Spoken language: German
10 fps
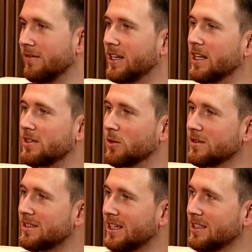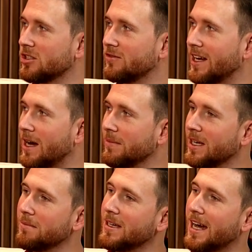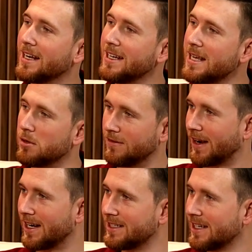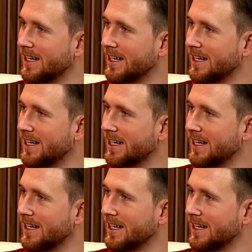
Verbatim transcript: vegetationstechnisch. Wir haben eben hier einen Nebelwald.